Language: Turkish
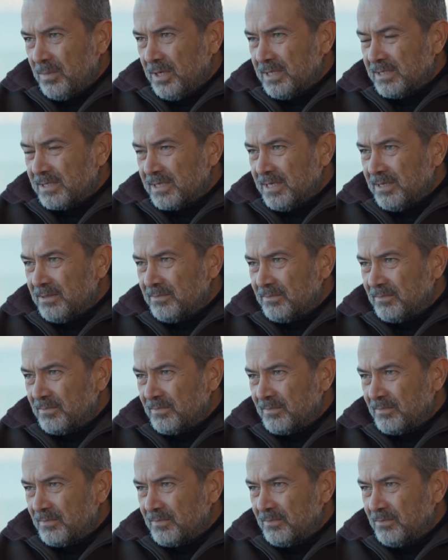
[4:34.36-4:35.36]
Bazen
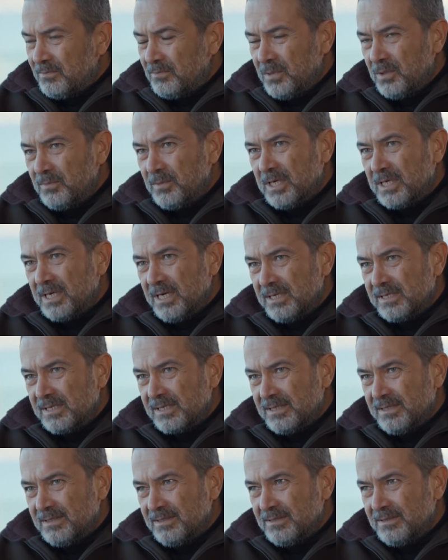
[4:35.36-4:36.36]
bir
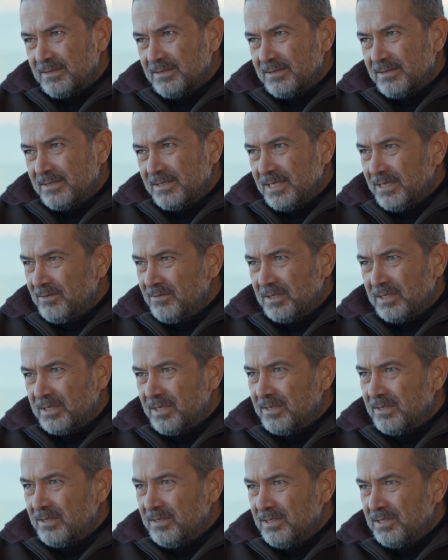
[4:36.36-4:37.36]
bakarsın
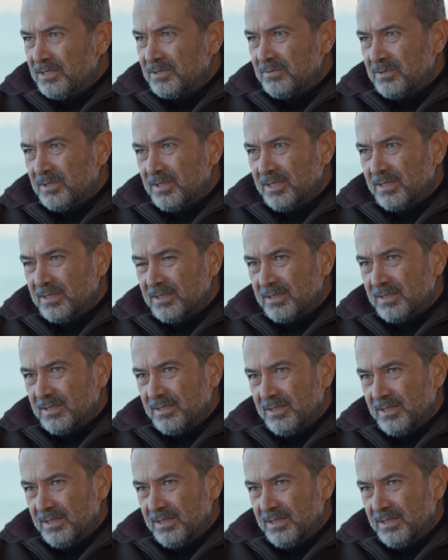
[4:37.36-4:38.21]
sevdiklerinin hiçbiri yanında